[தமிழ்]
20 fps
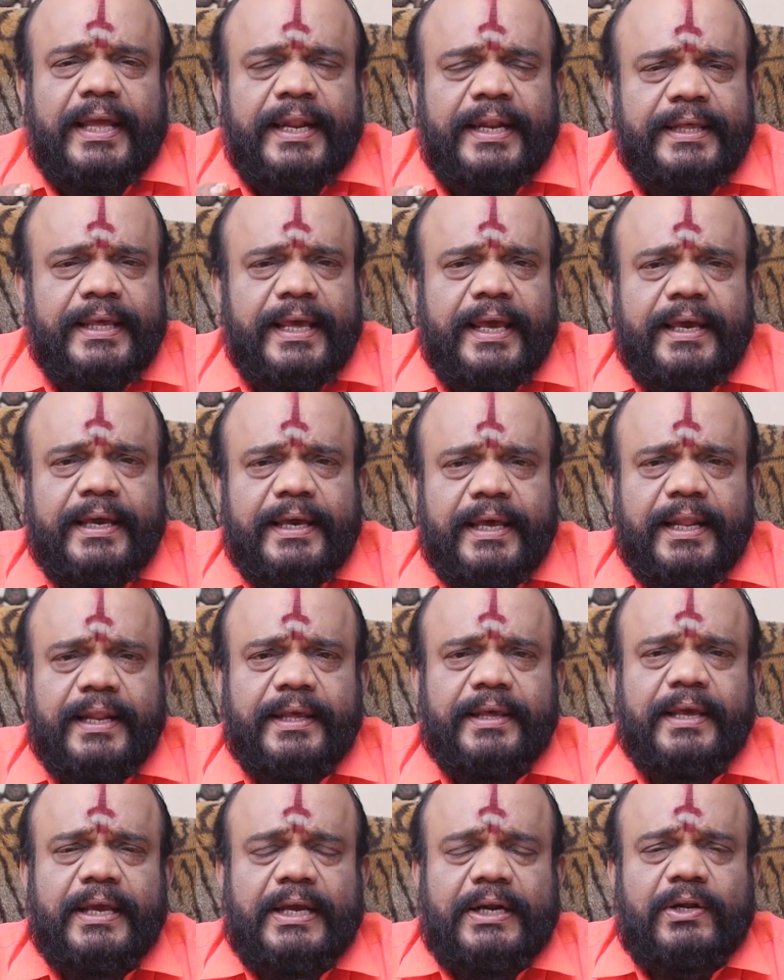நீ எங்கே
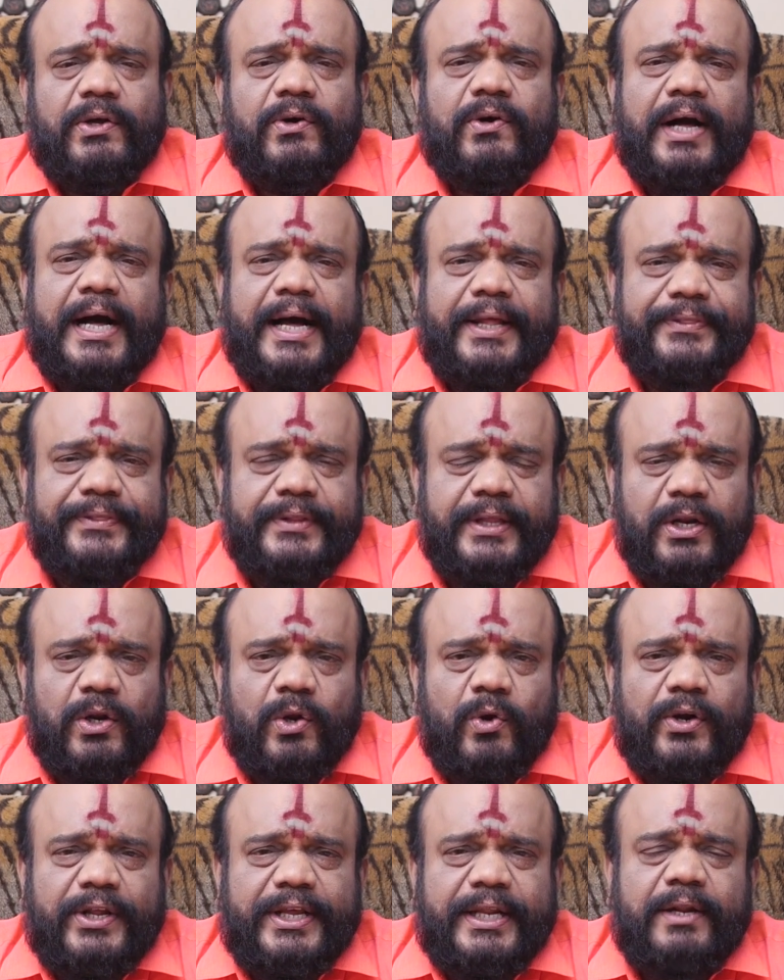இருக்கீங்களோ அந்த
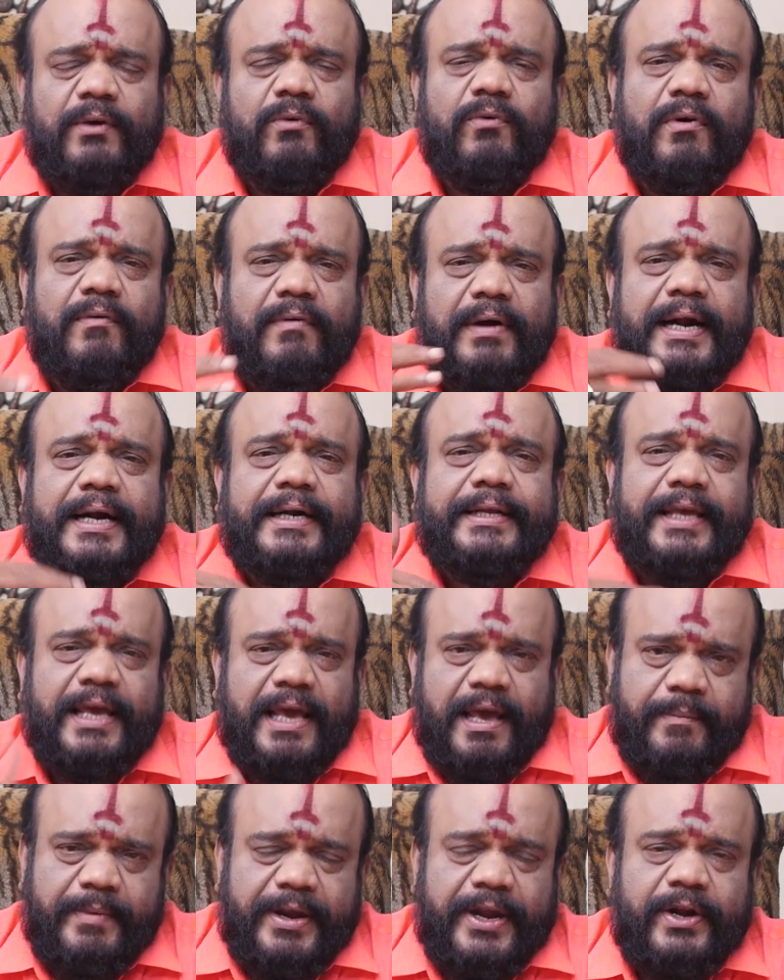நொடியில் உங்கள் வாழ்க்கை
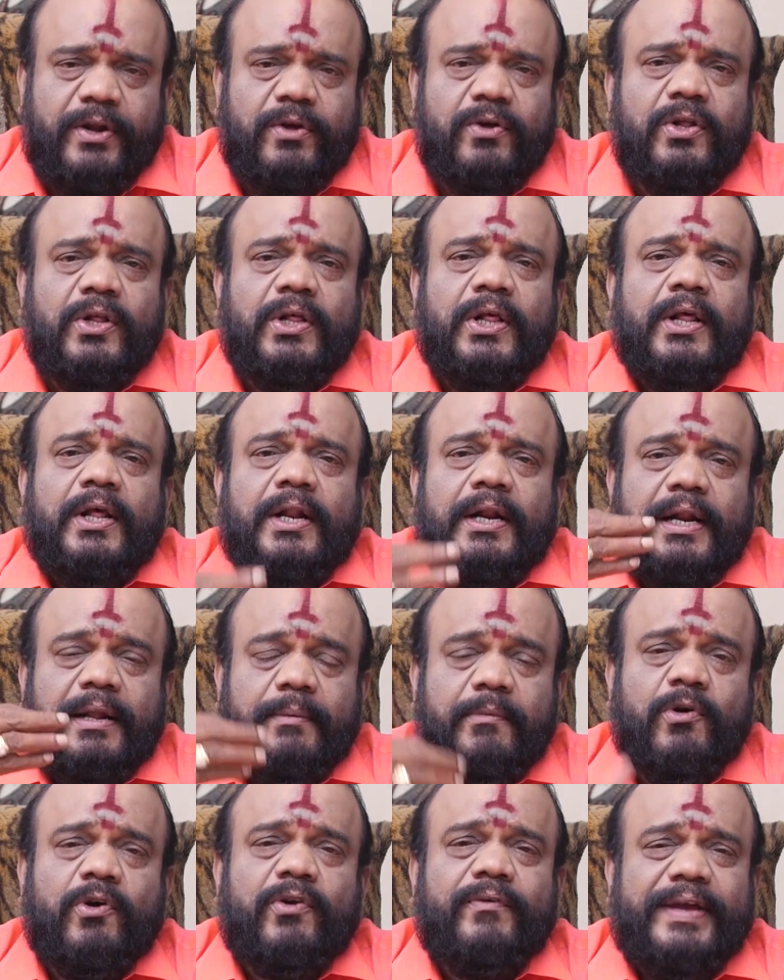அமையணும்
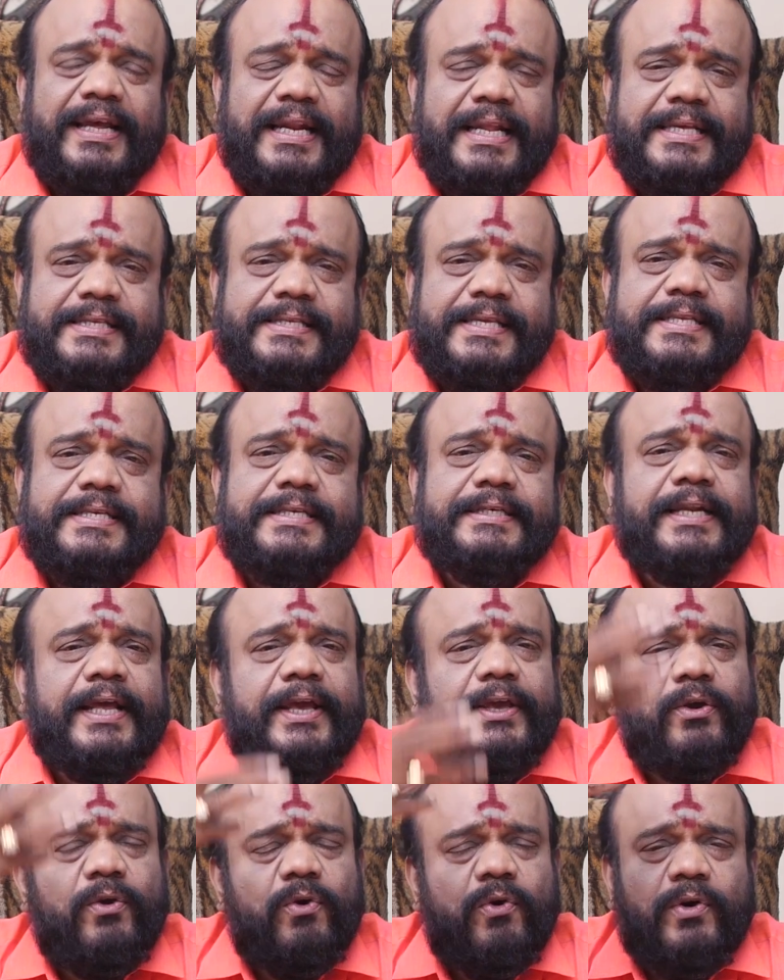நம்ம ஒரு வேலையை
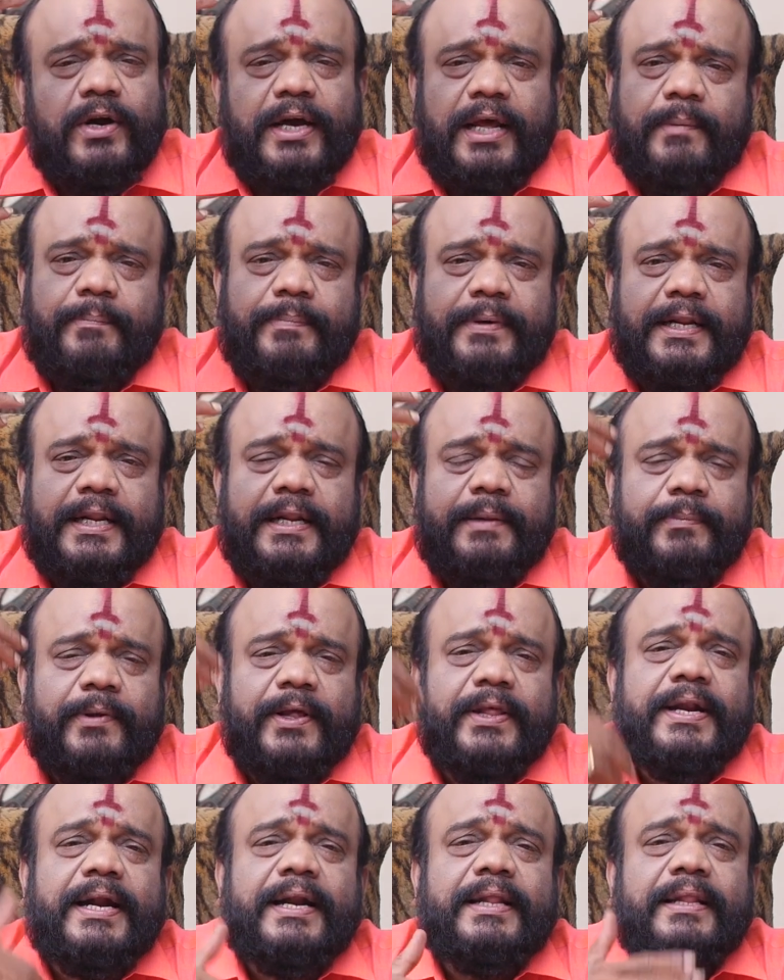செஞ்சுக்கிட்டு எங்கேயோ கற்பனை
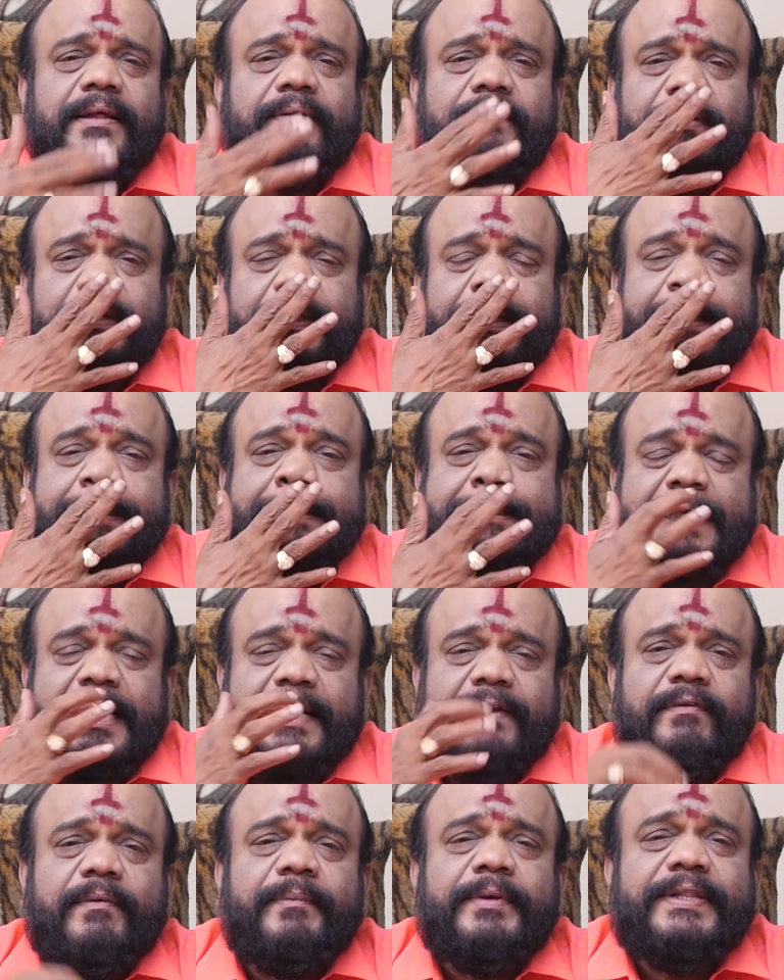இருப்போம் அதனால தான் வந்து
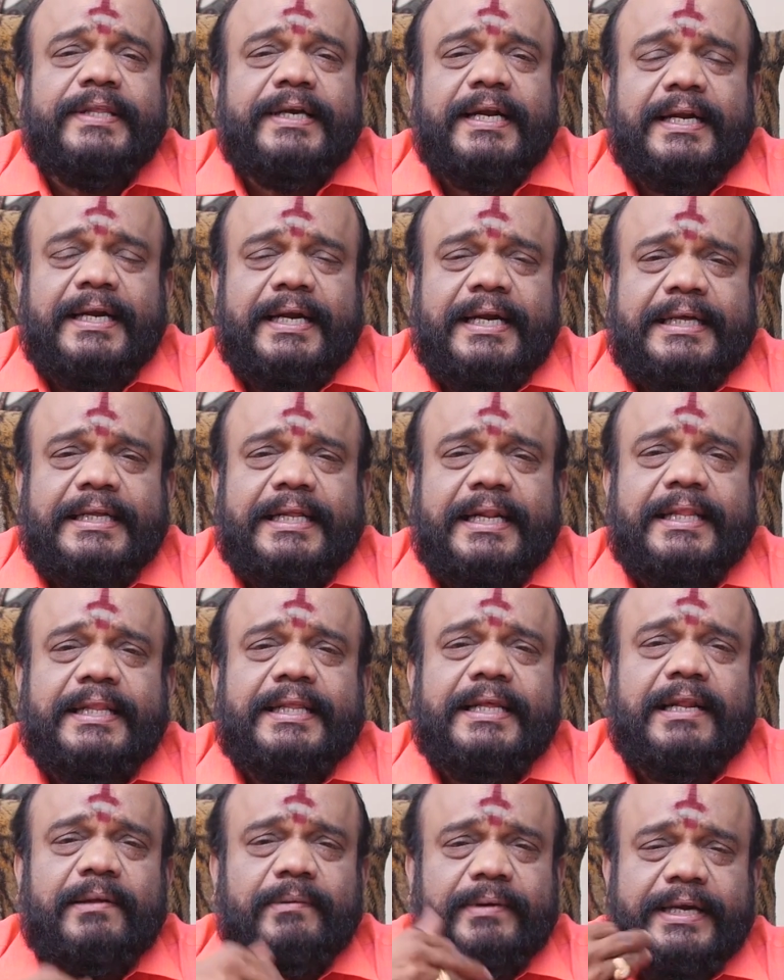கிச்சனில் விபத்துக்கள்
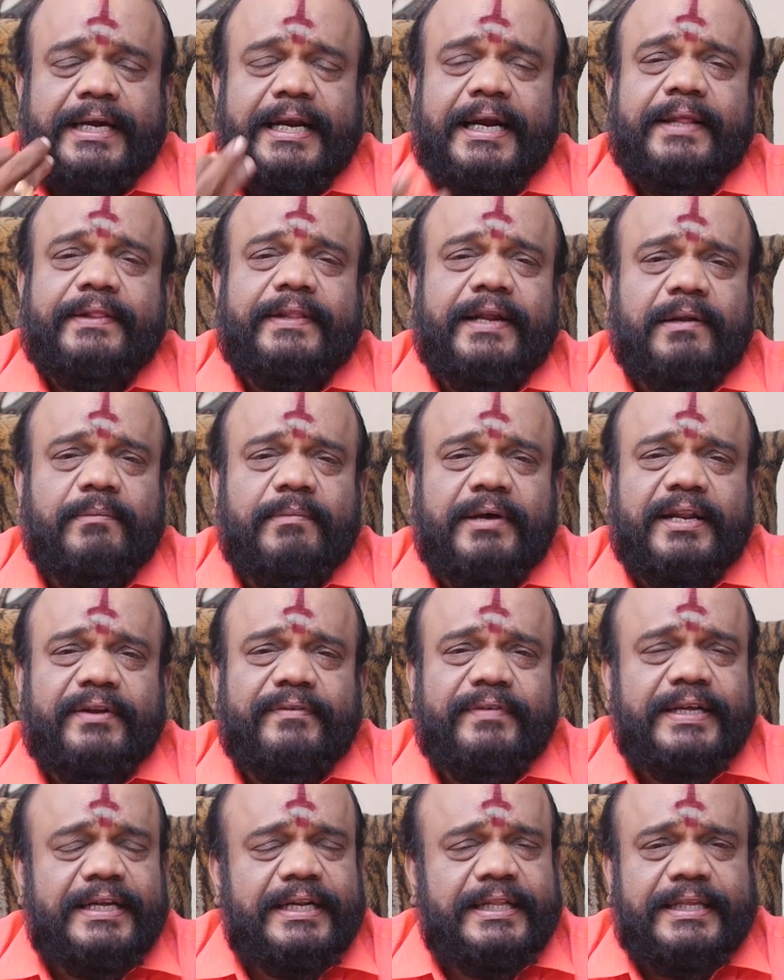நடக்கிறது நம்ம கீழே தடுமாறி
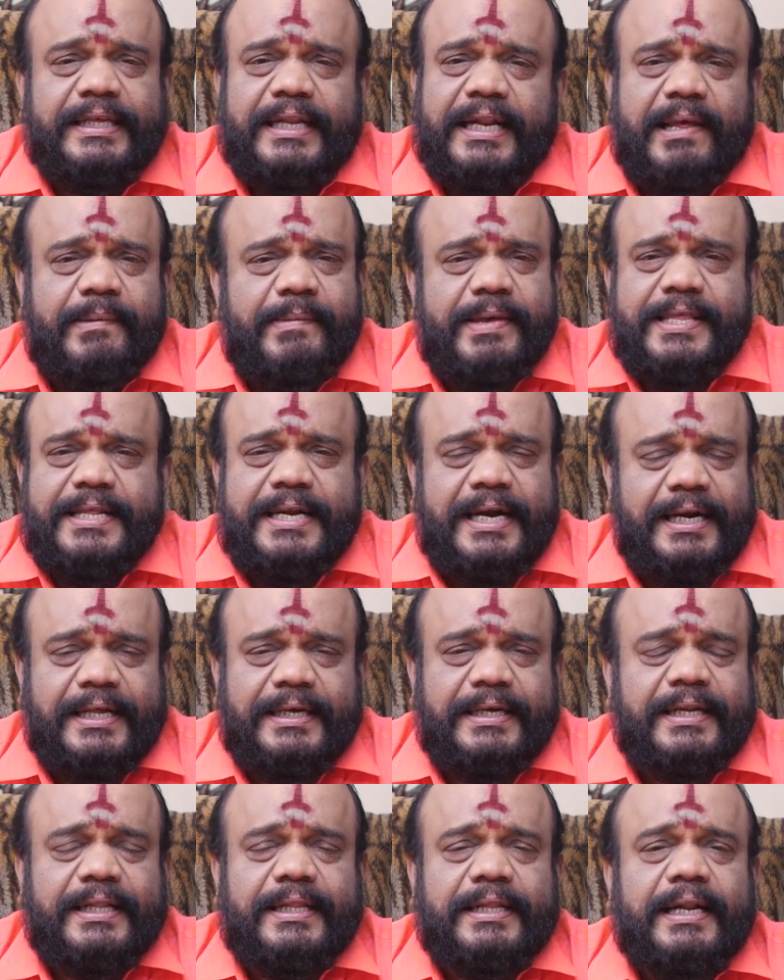விழுகிறது எல்லாமே இது
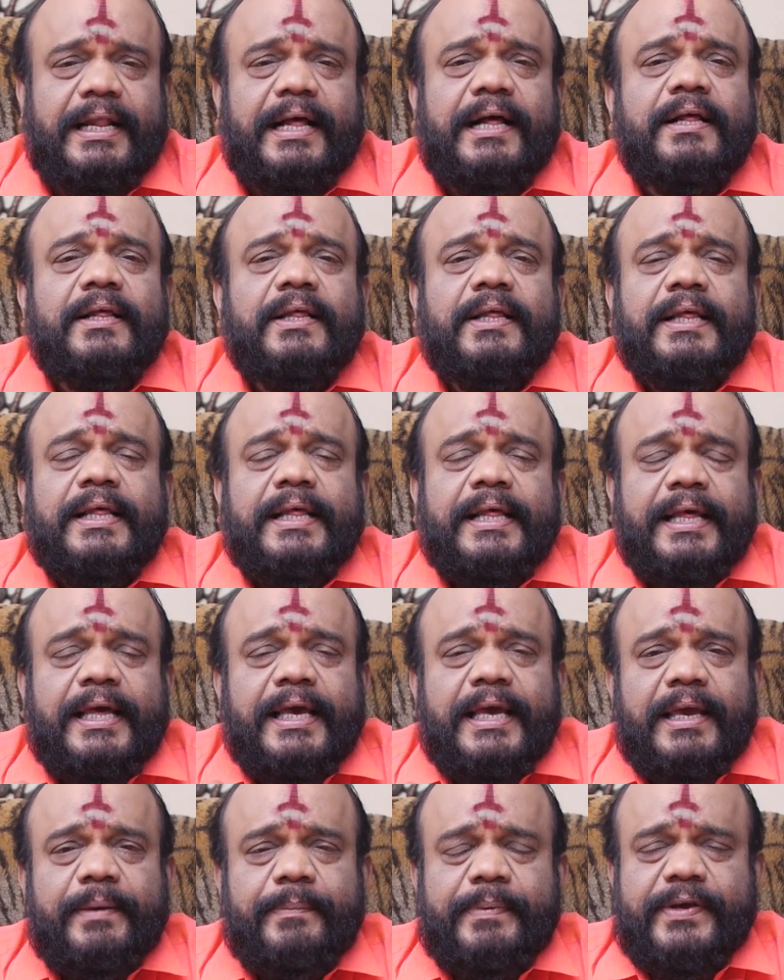நடக்கிறதெல்லாம்
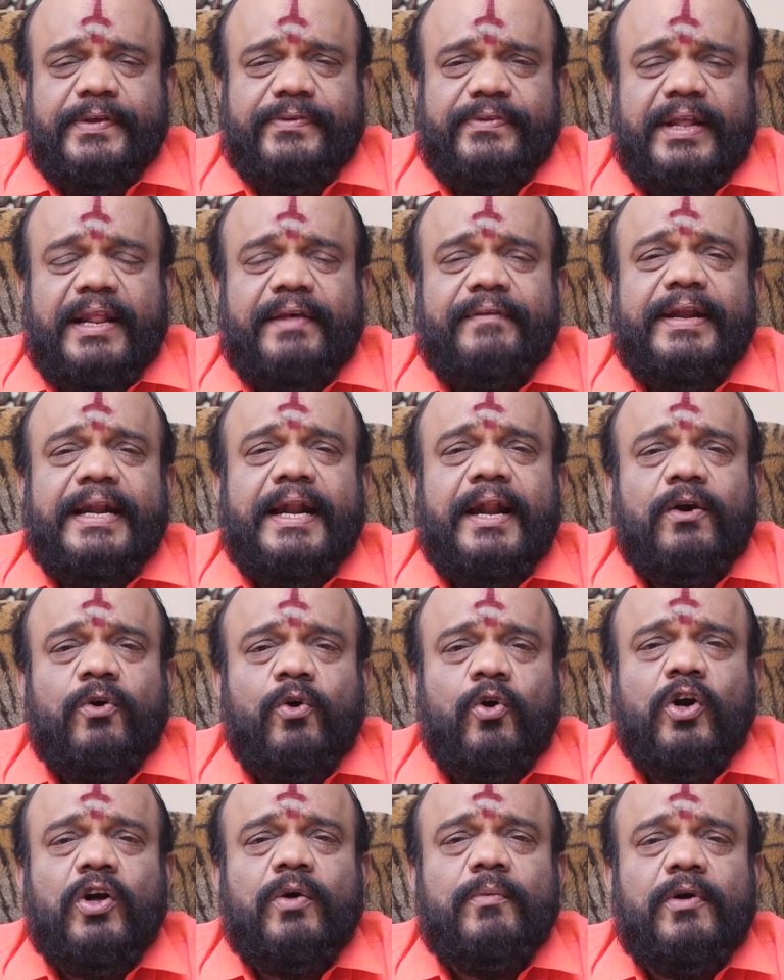இப்போ சில வீட்டில்
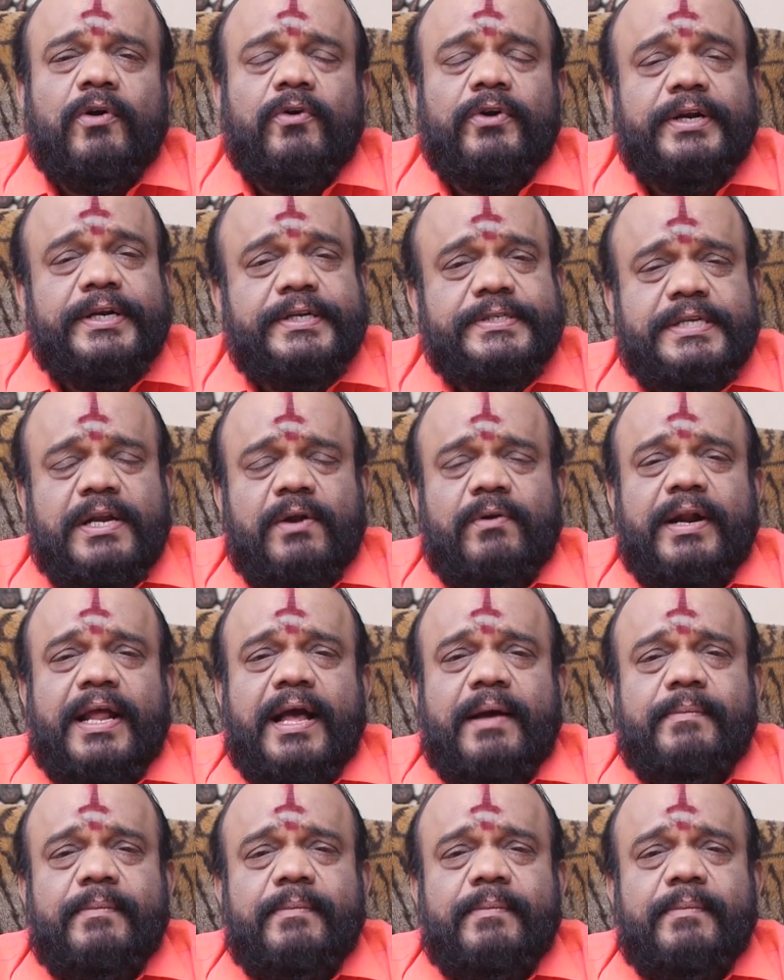குங்குமம் கொட்டிடுச்சுன்னா உடனே